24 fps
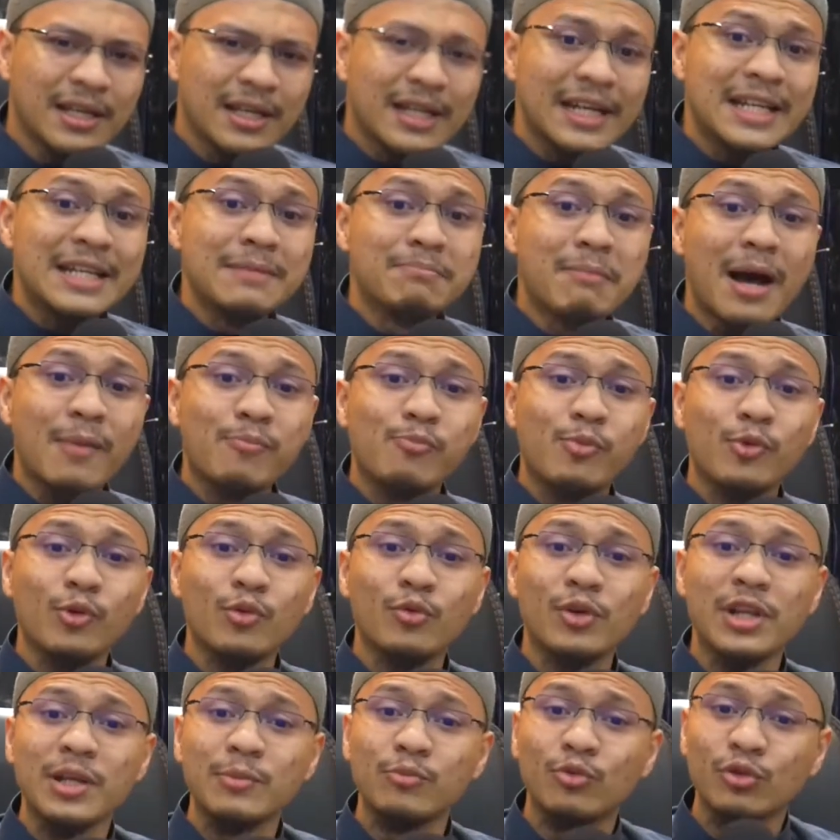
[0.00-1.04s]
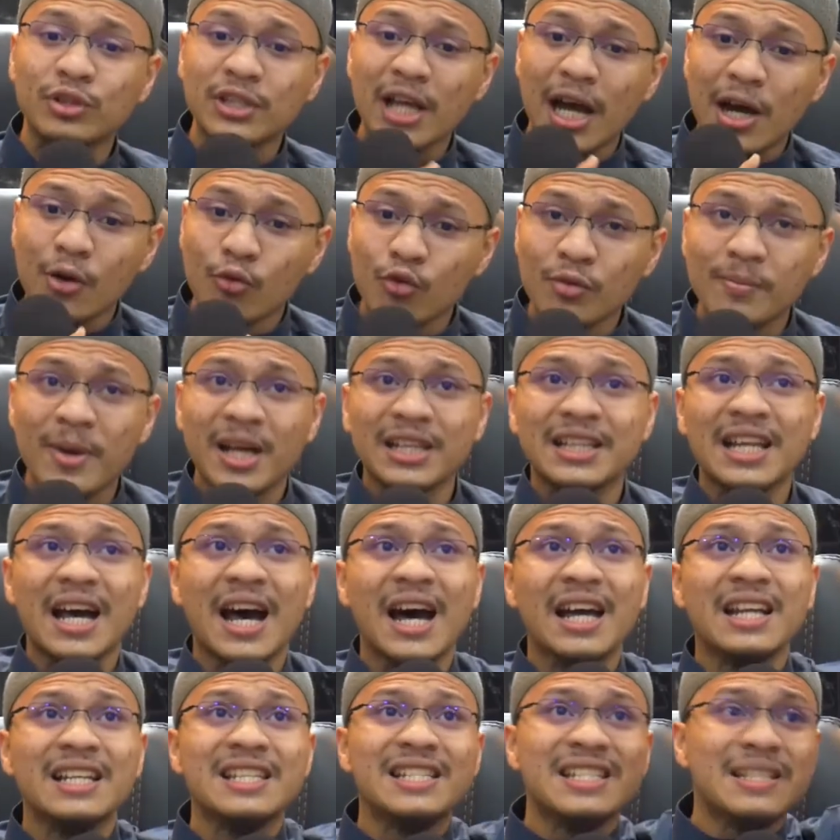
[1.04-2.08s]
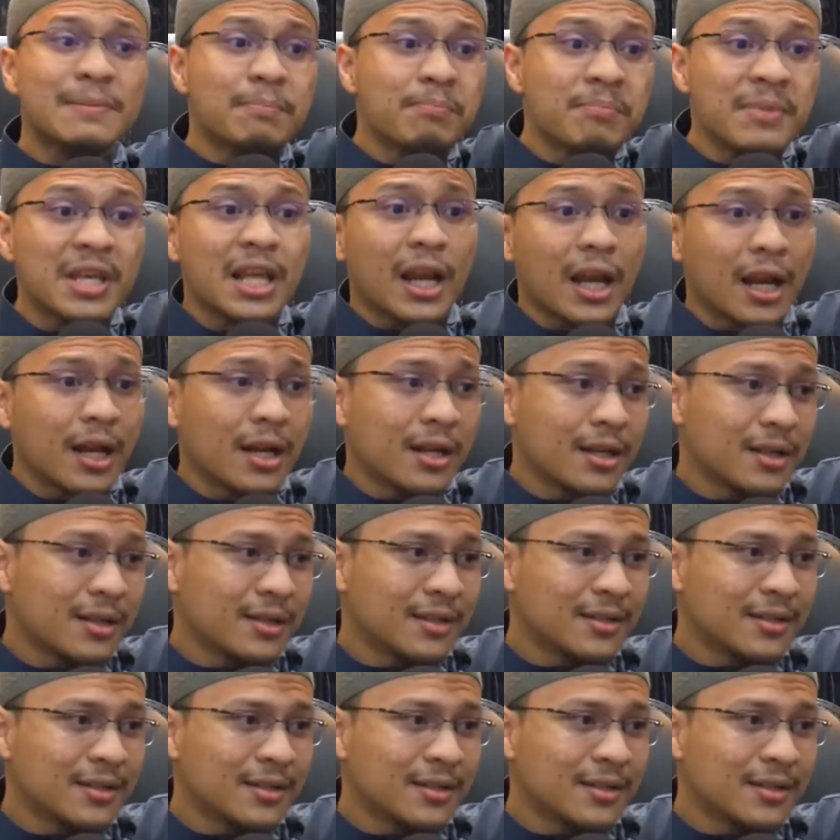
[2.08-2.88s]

50 ribu tahun matahari semil.